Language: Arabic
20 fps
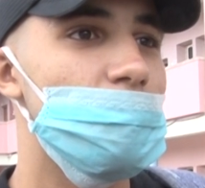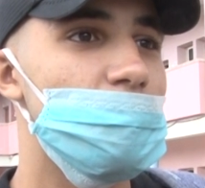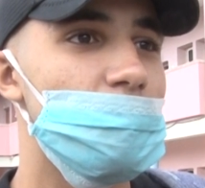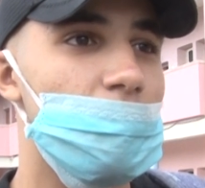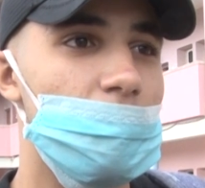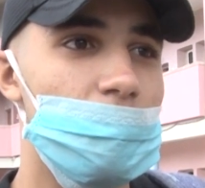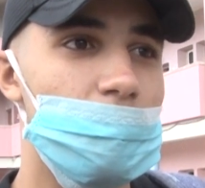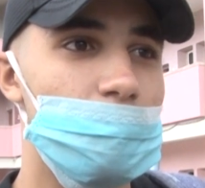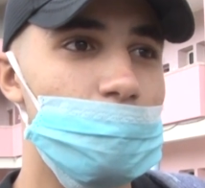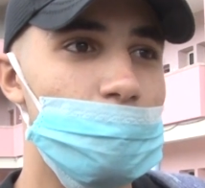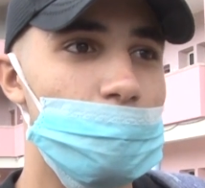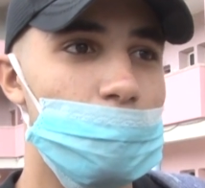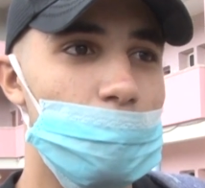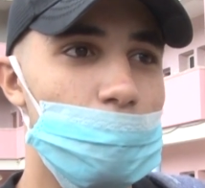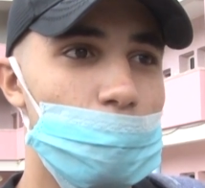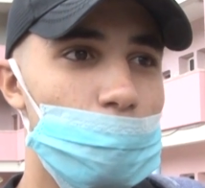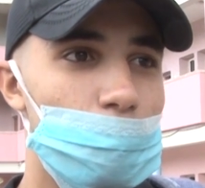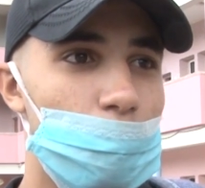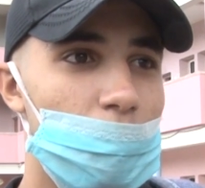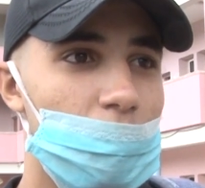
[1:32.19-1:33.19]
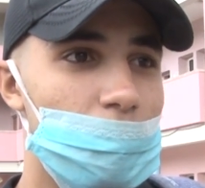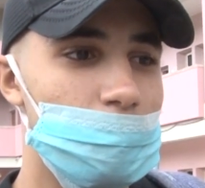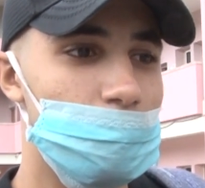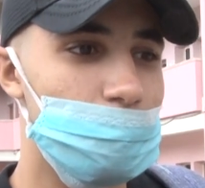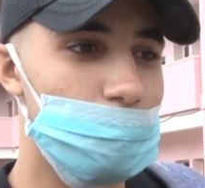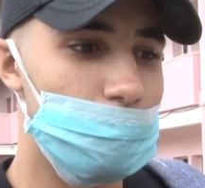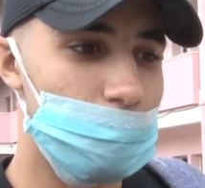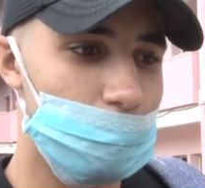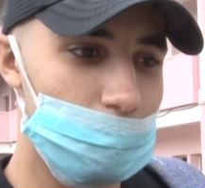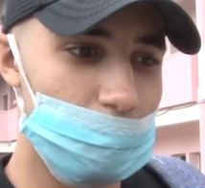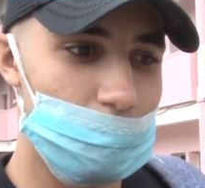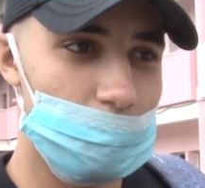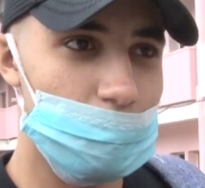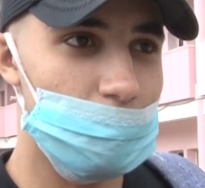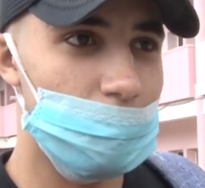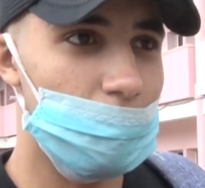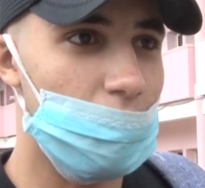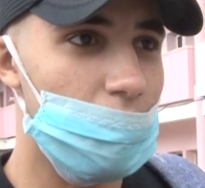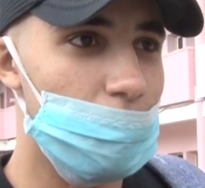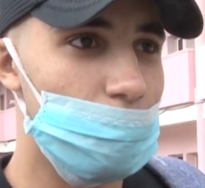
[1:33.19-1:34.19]
تقام كل واحد
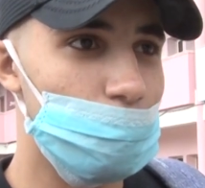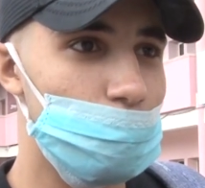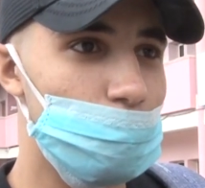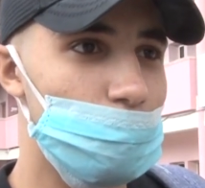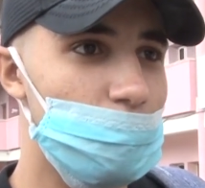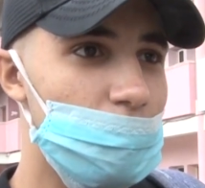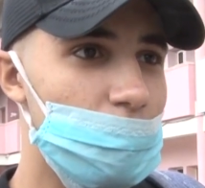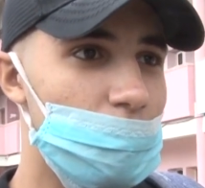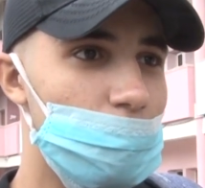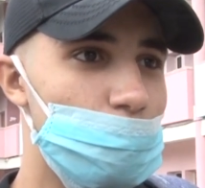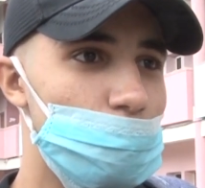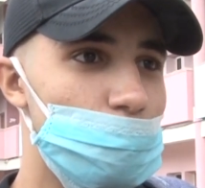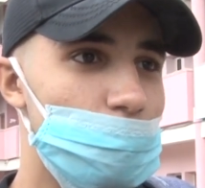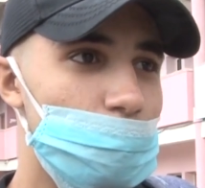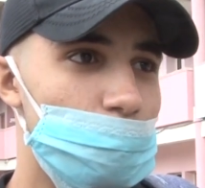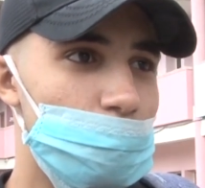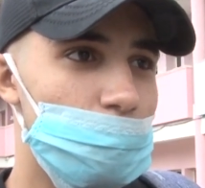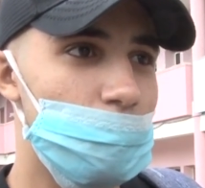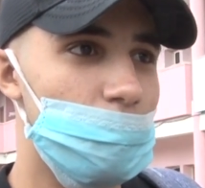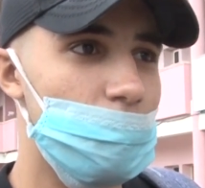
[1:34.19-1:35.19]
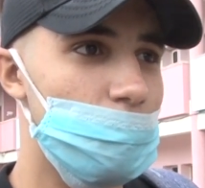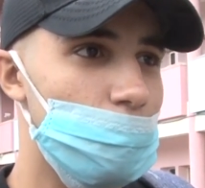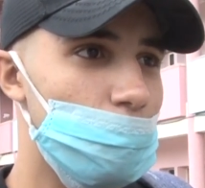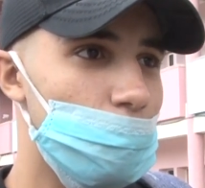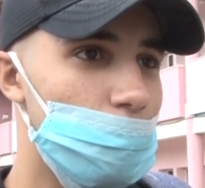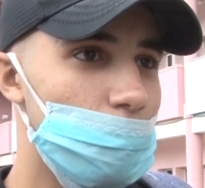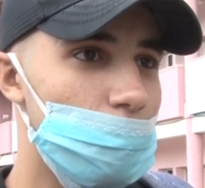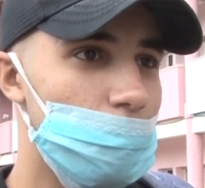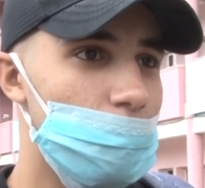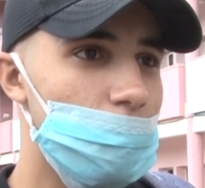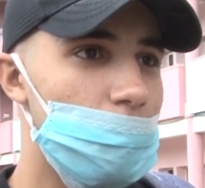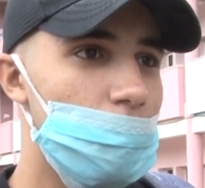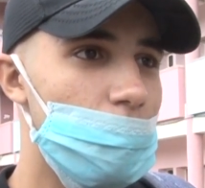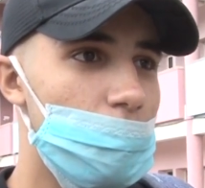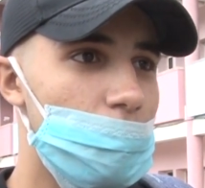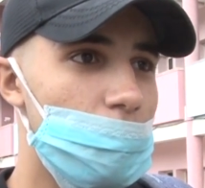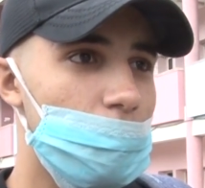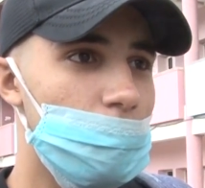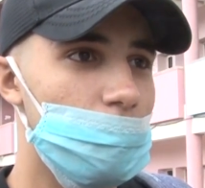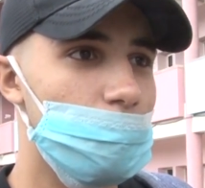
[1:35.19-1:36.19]
قانون ديالو المترو
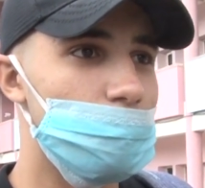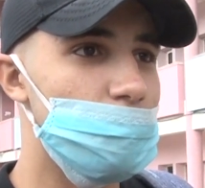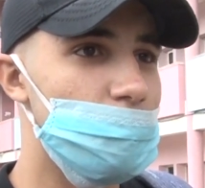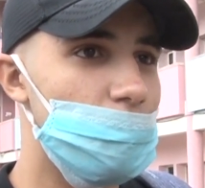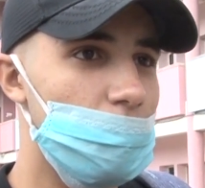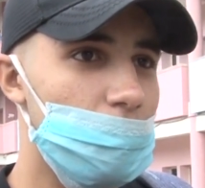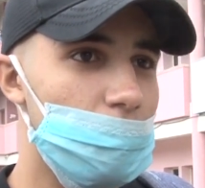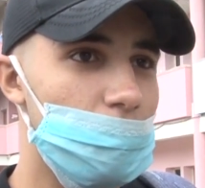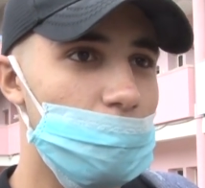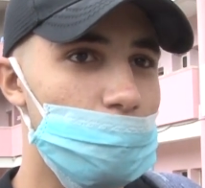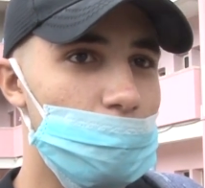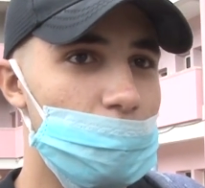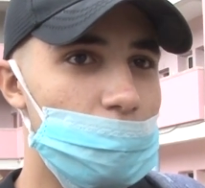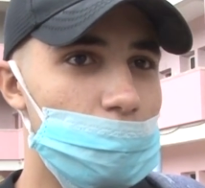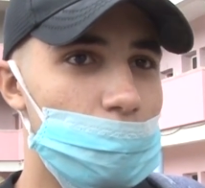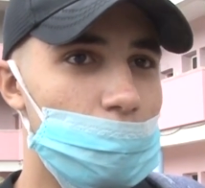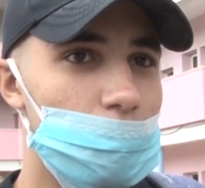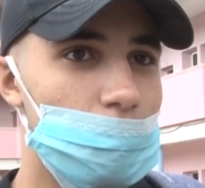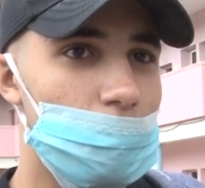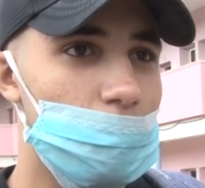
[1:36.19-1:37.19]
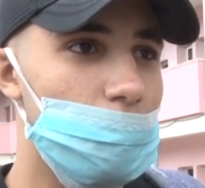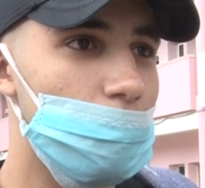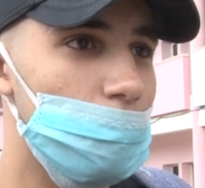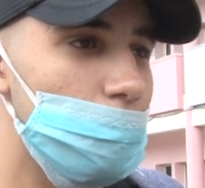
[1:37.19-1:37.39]
كيتعقم كتدخل